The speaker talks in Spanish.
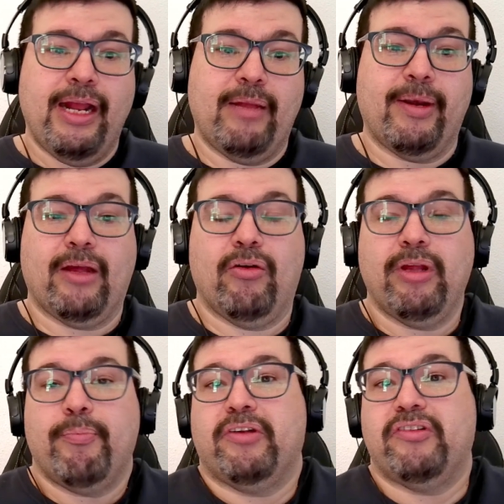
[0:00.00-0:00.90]
el de
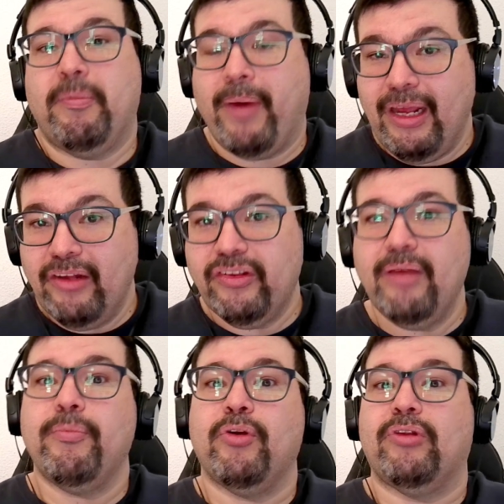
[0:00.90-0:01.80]
Mercadona pues se
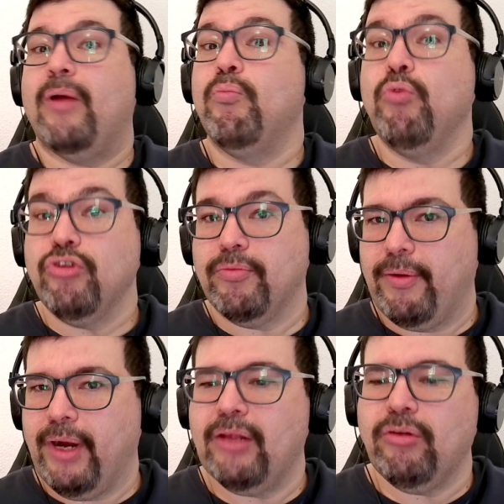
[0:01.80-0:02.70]
parece, pero está mucho
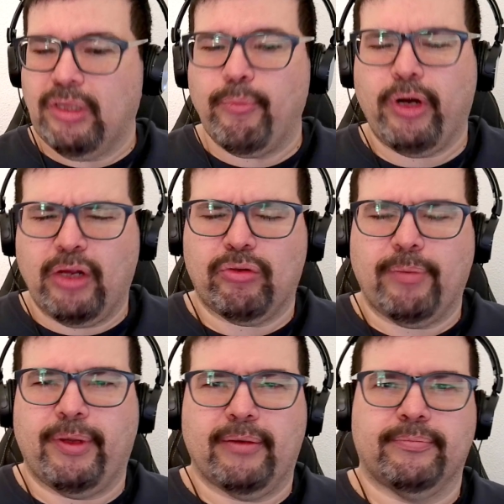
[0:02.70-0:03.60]
más barato y está muy rico
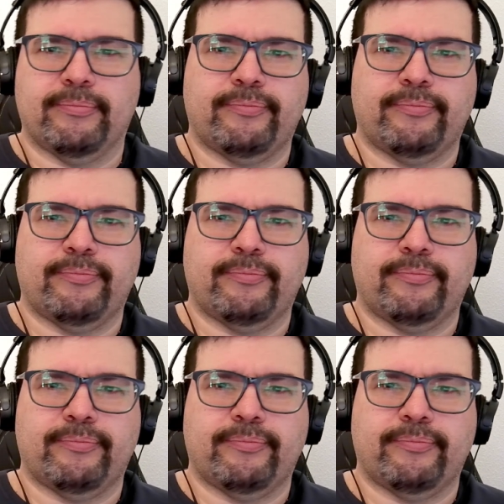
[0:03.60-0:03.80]
también.